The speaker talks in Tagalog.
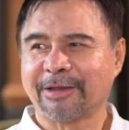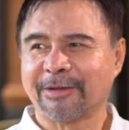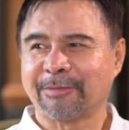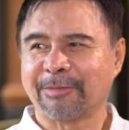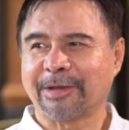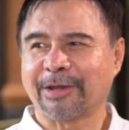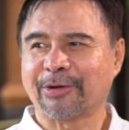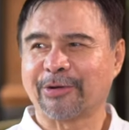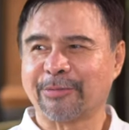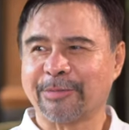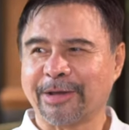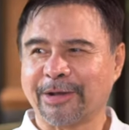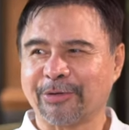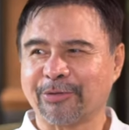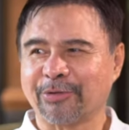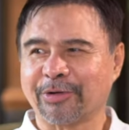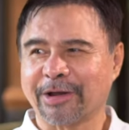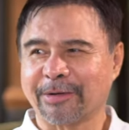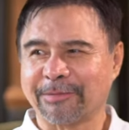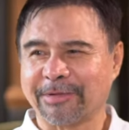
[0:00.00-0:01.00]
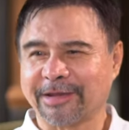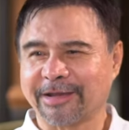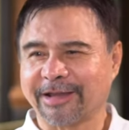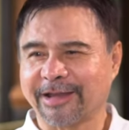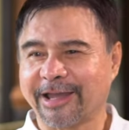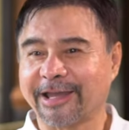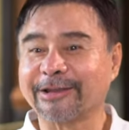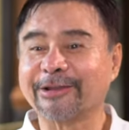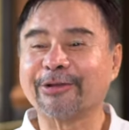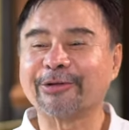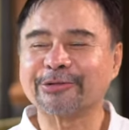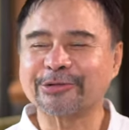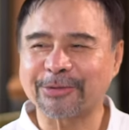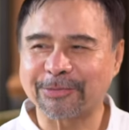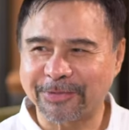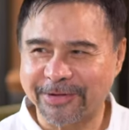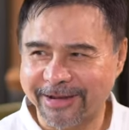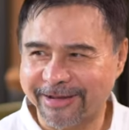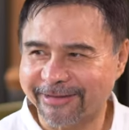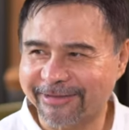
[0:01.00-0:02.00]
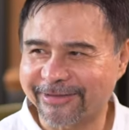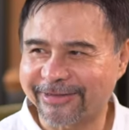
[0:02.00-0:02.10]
Pero meron kaming eight laws of health.